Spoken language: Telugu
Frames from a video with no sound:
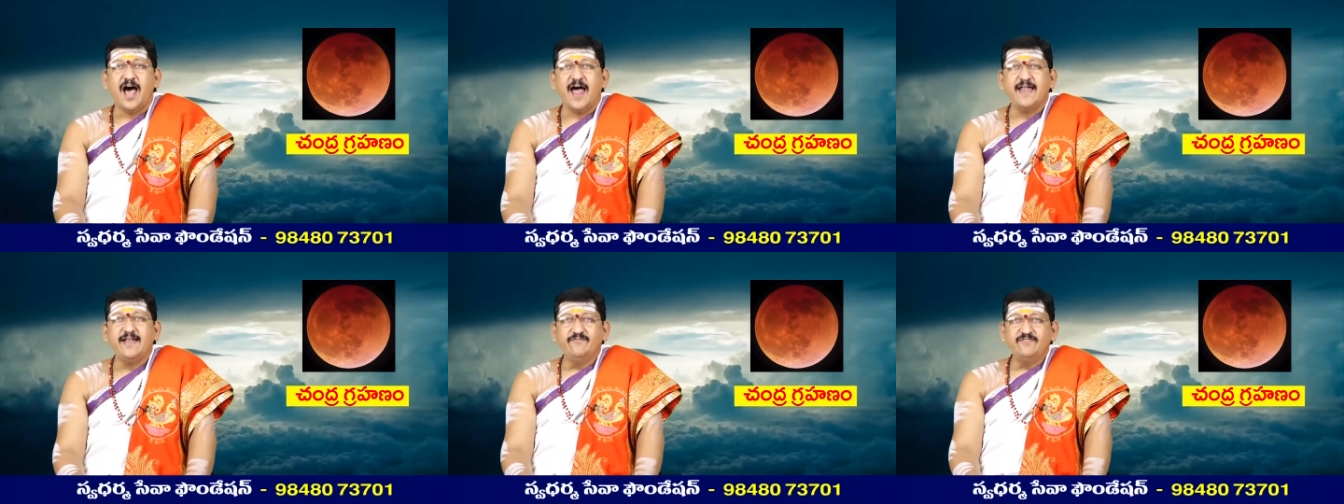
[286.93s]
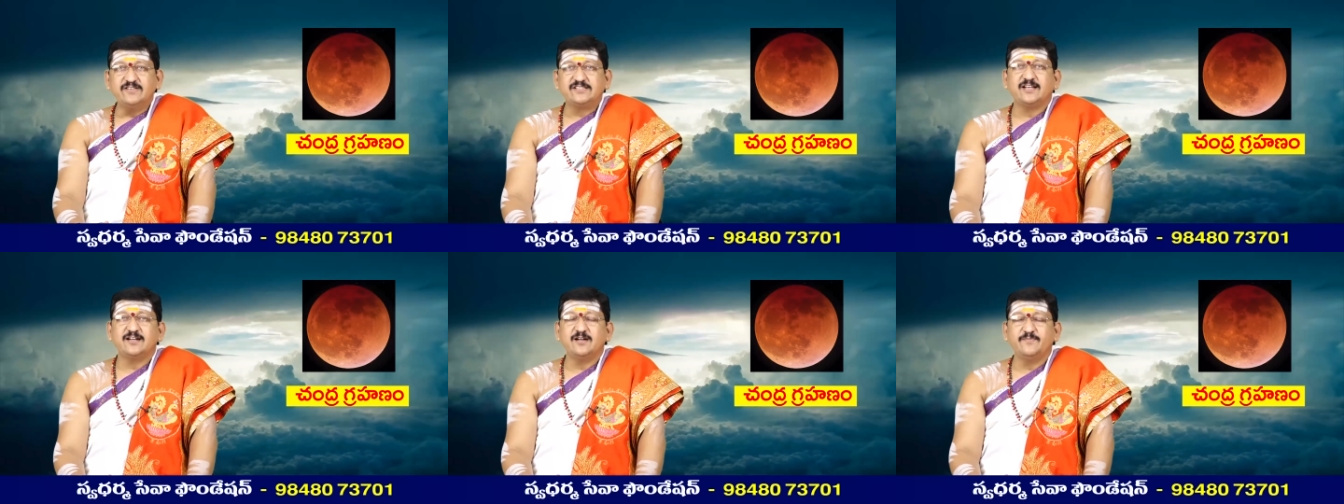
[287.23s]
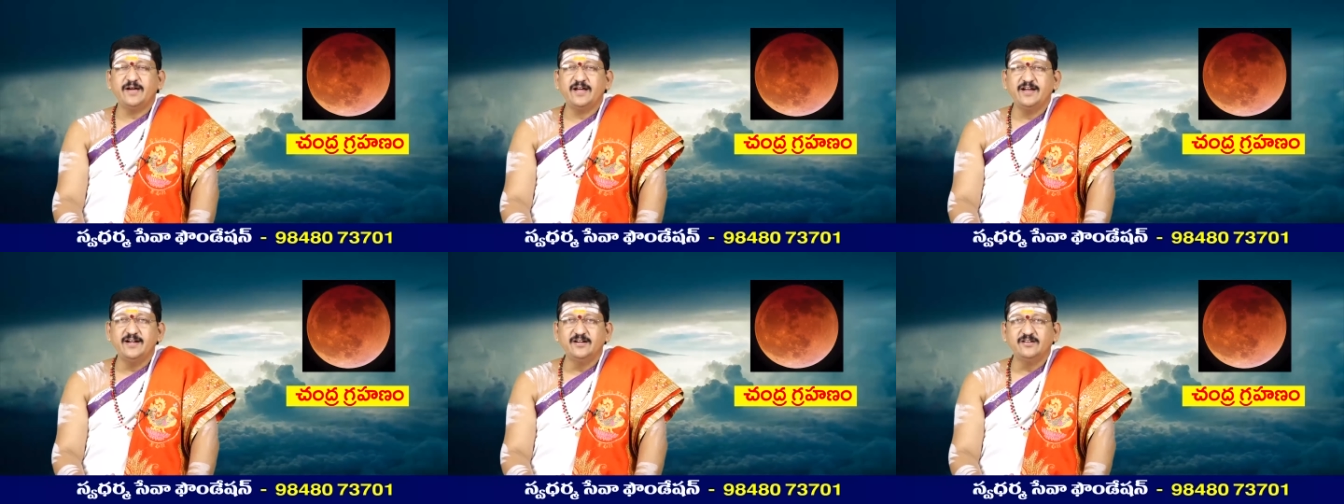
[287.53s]

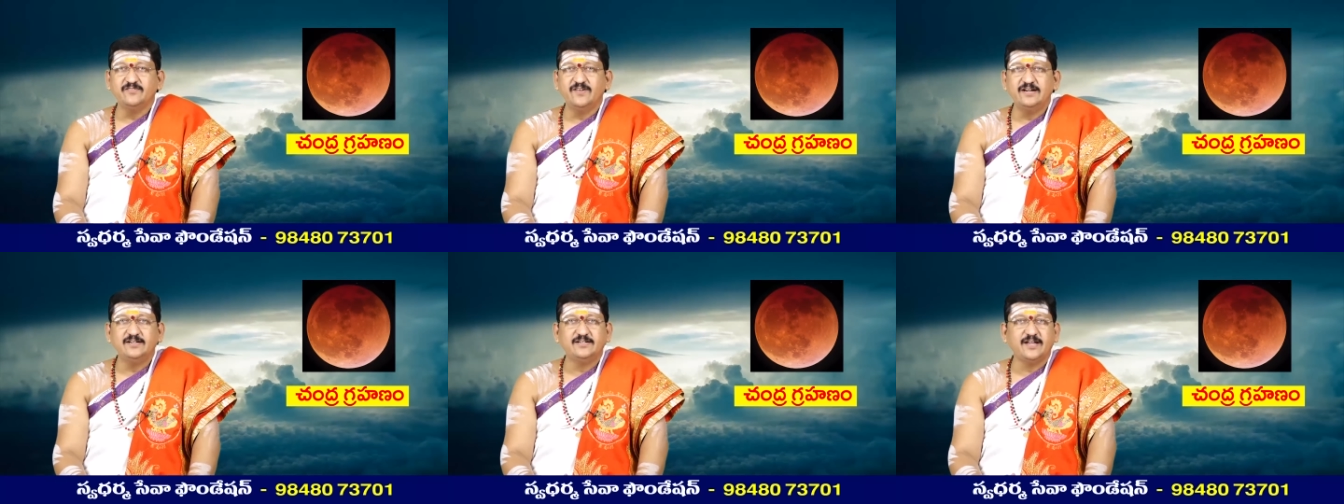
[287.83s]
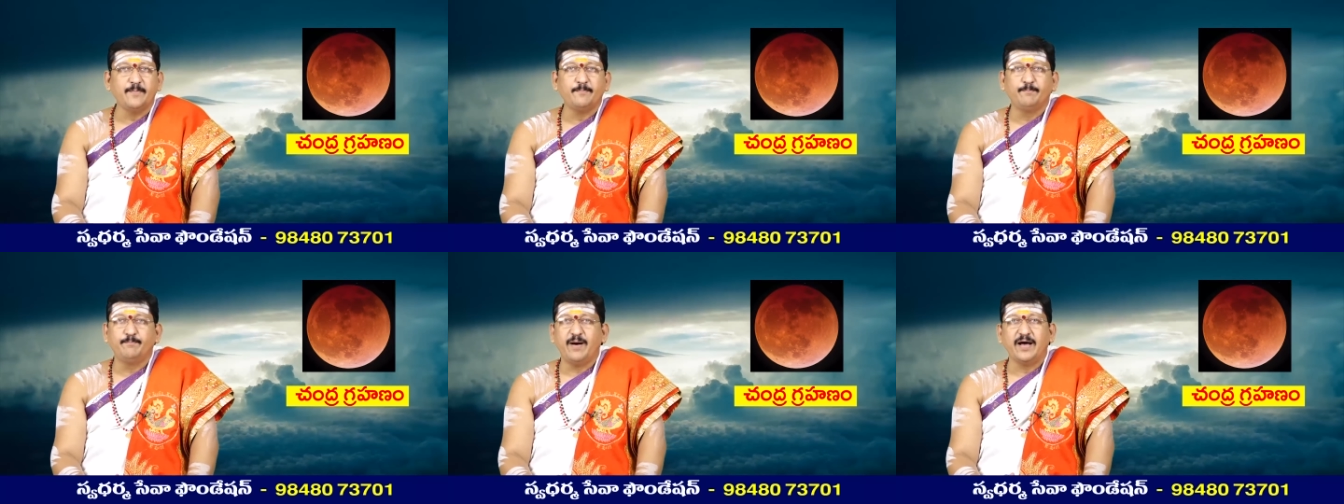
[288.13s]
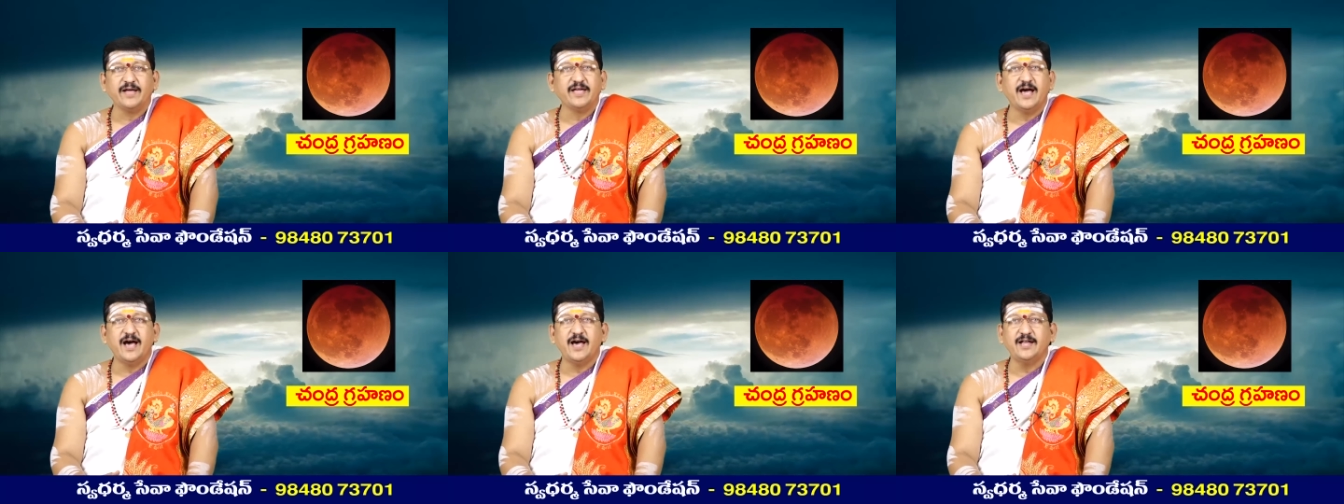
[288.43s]
అనవసరమైనటువంటి
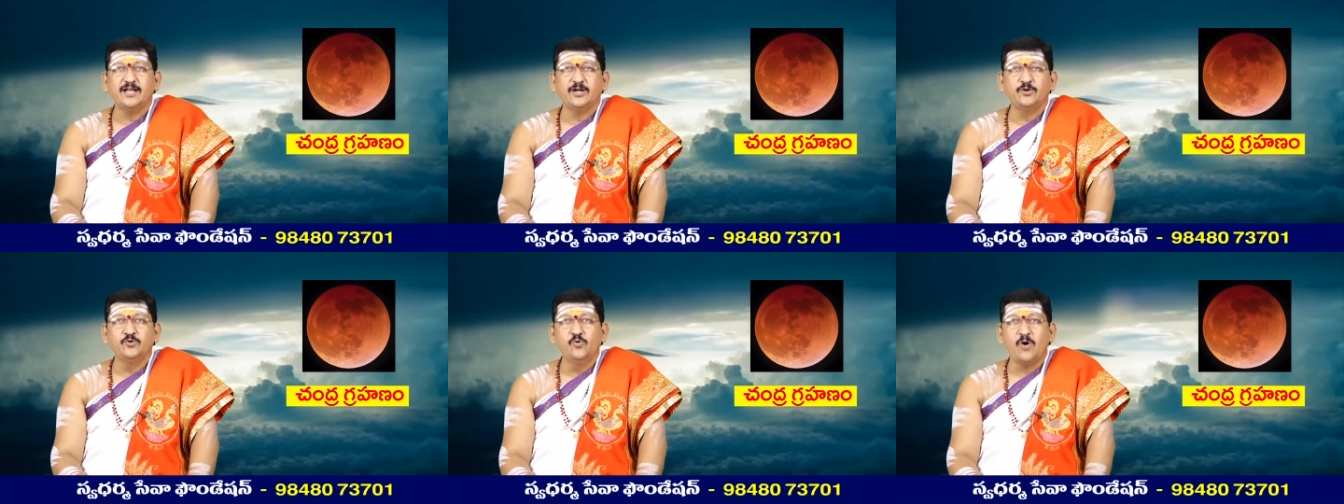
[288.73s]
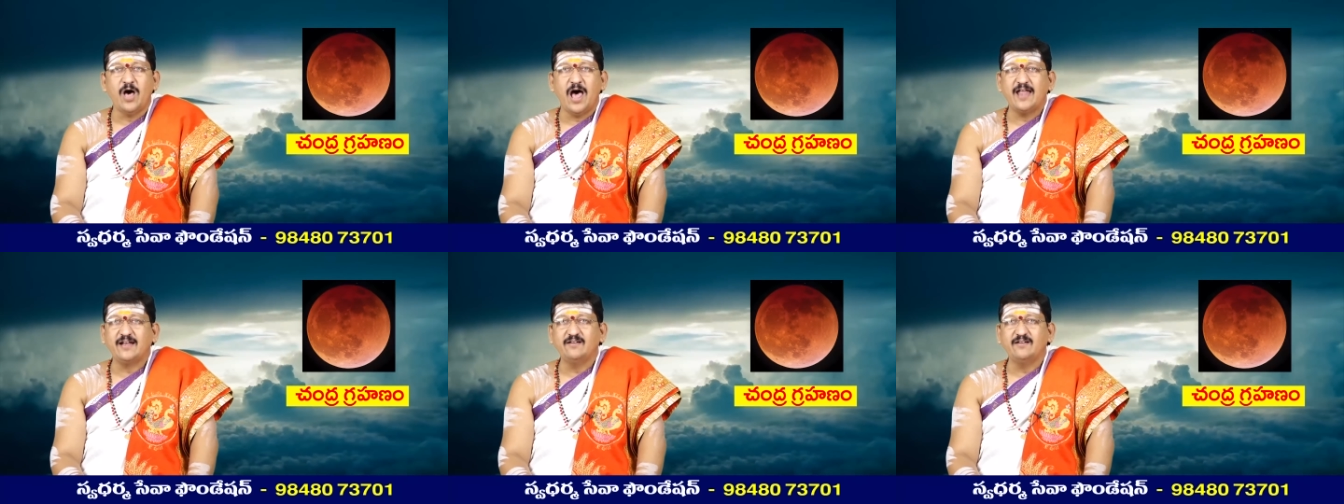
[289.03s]
భయాలను